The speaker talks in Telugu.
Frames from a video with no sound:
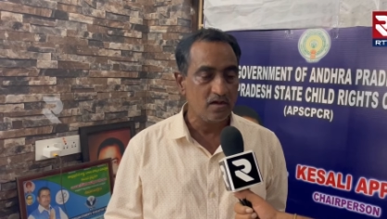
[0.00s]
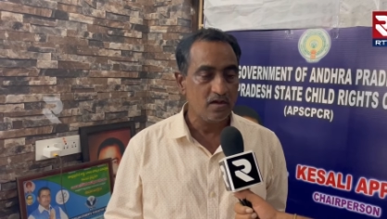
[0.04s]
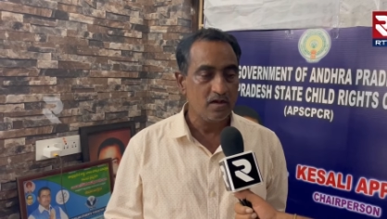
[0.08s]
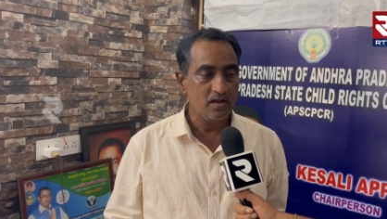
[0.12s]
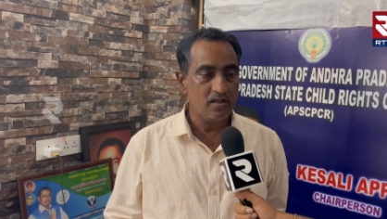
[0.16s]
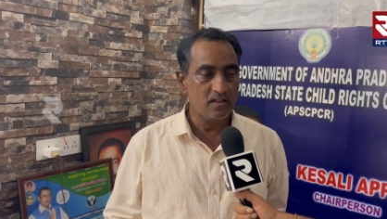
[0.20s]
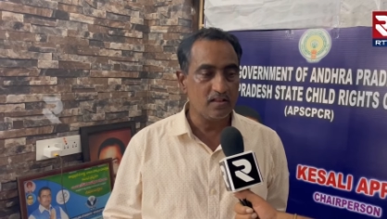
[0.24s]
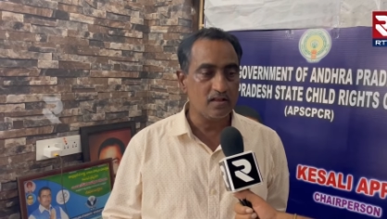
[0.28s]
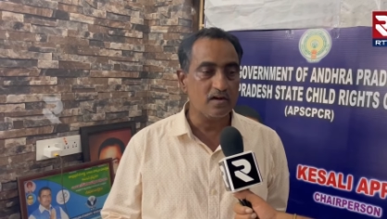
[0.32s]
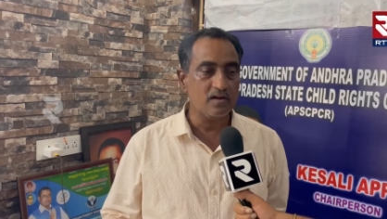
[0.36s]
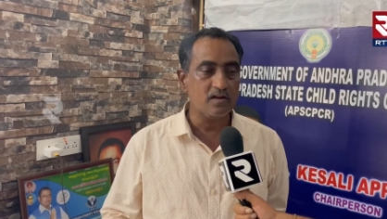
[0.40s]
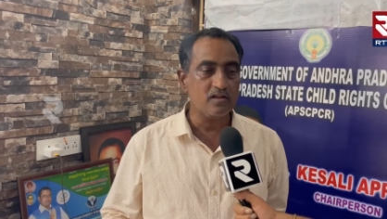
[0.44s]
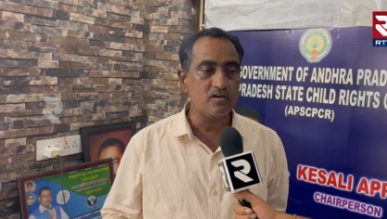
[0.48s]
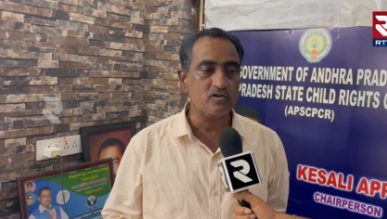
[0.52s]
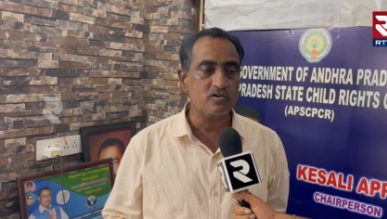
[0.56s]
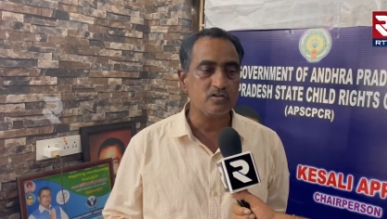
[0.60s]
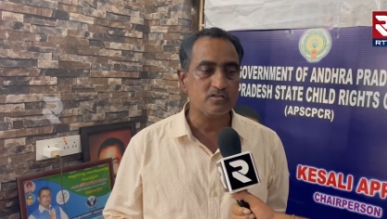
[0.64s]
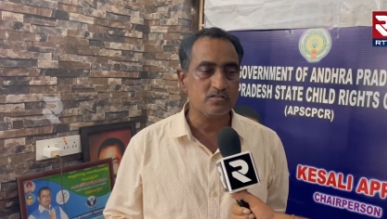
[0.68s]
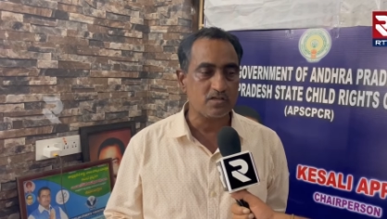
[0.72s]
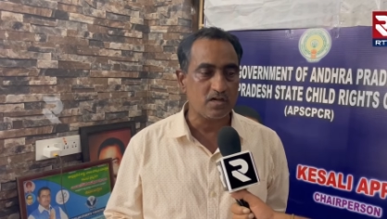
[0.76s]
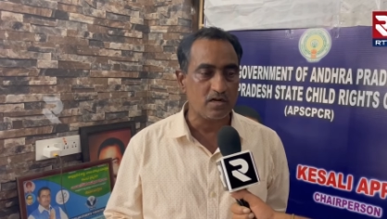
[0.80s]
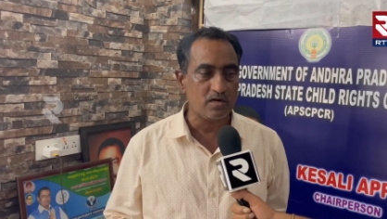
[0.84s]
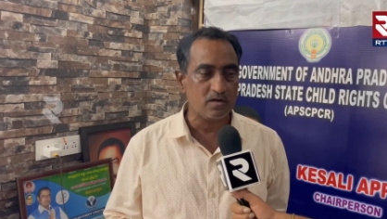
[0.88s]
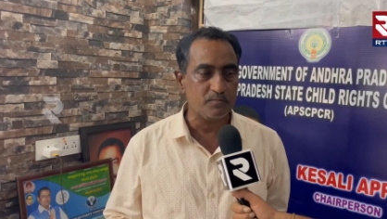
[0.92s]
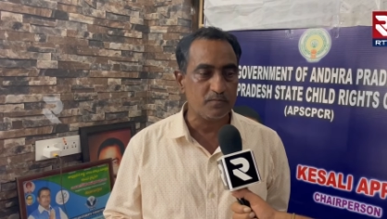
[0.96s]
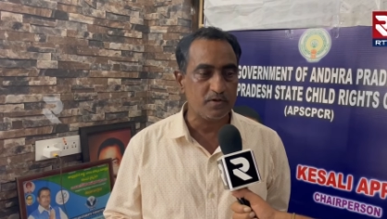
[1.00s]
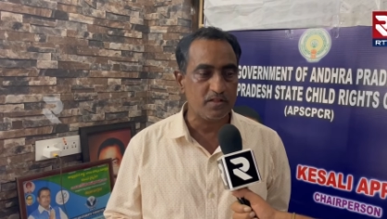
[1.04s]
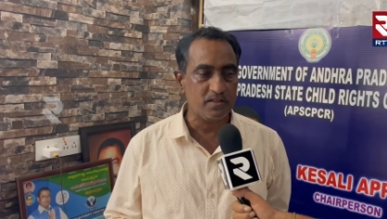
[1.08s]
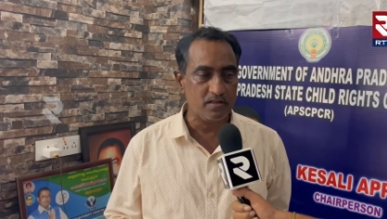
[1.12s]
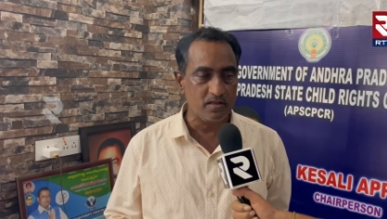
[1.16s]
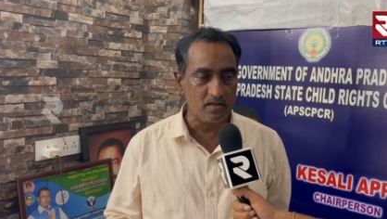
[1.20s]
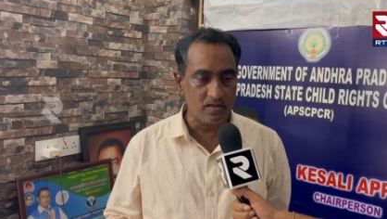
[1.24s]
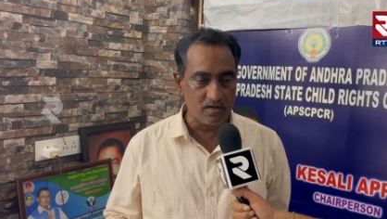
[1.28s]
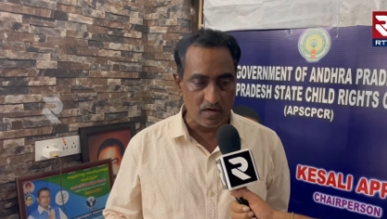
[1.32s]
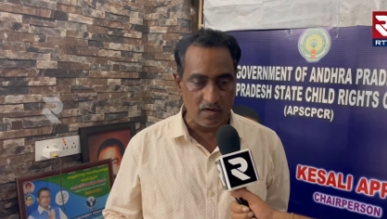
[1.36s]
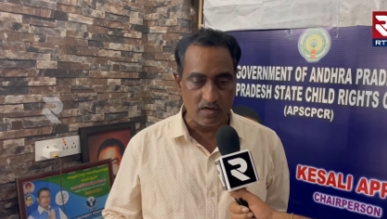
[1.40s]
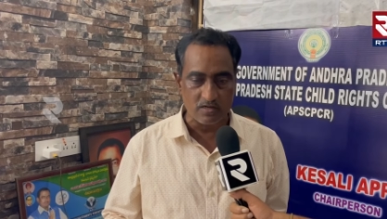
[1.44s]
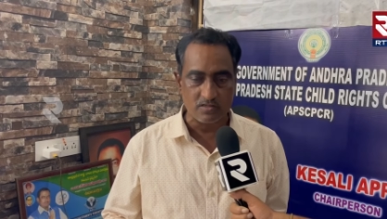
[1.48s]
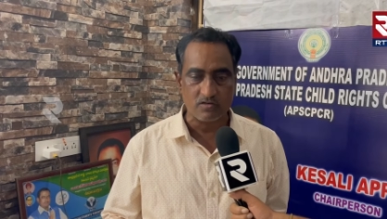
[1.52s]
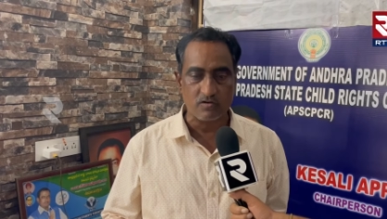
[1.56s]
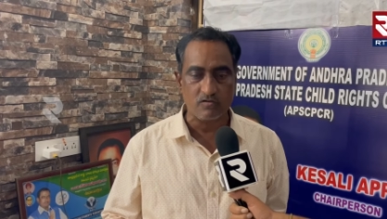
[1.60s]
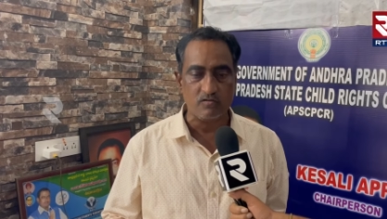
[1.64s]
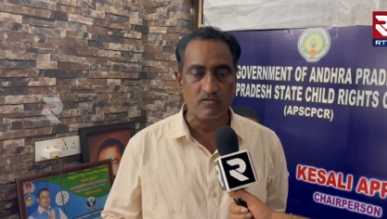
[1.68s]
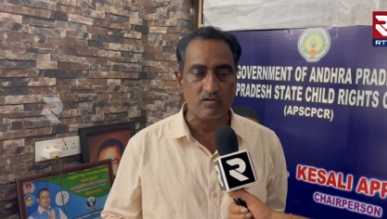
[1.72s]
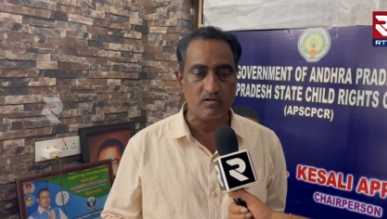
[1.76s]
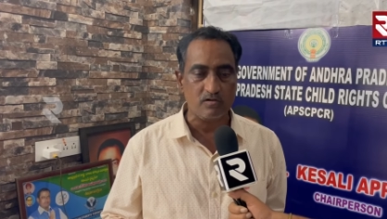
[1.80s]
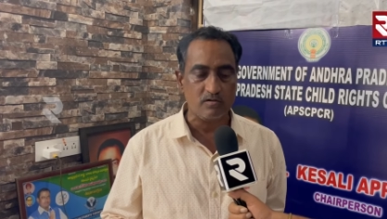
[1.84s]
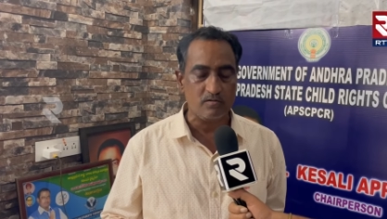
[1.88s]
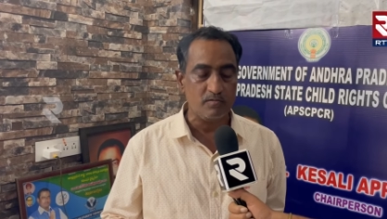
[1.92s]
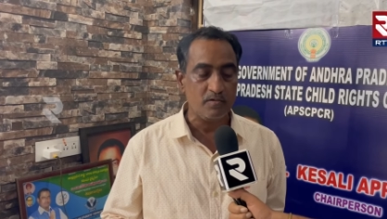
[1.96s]
ఎందుకంటే ఈరోజు చాలామంది
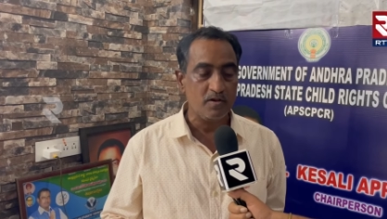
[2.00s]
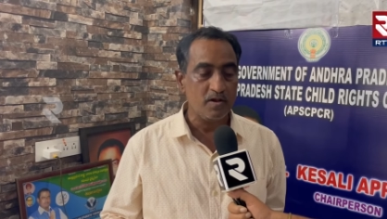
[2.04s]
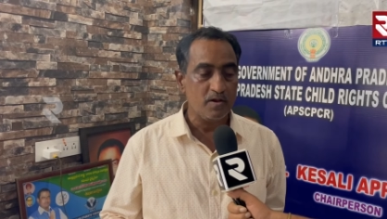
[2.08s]
రాష్ట్రంలో